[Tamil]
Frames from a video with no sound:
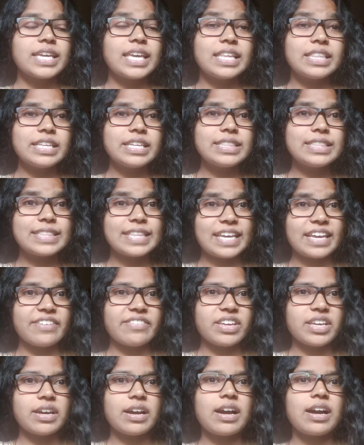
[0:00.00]
எது
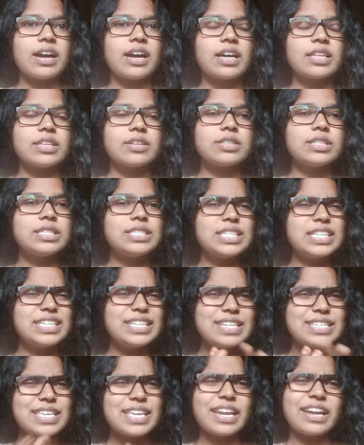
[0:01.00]
தேவையா அதாவது
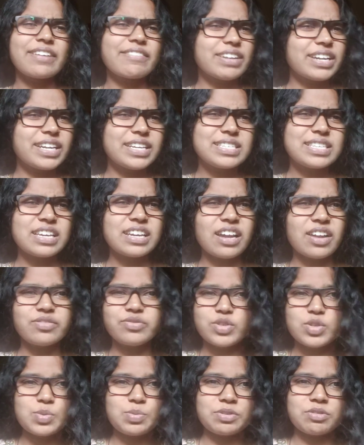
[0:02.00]
சீட் டேஸே ரெக்கவரி டேஸையும்
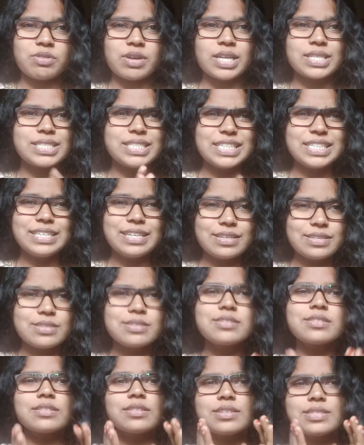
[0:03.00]
கன்ஃபியூஸ் பண்ணுவாங்க சீட்
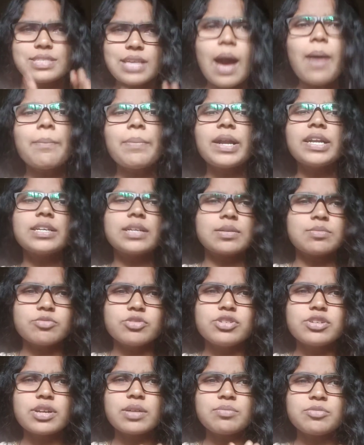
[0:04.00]
டேஸ்ன்றது சாப்பாடுக்கு
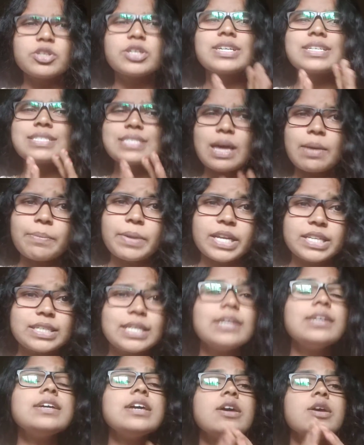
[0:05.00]
முழுக்க முழுக்க
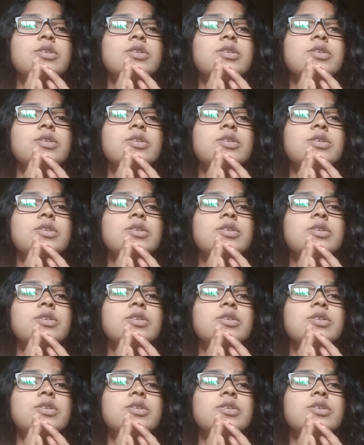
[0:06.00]
சாப்பாடுக்கு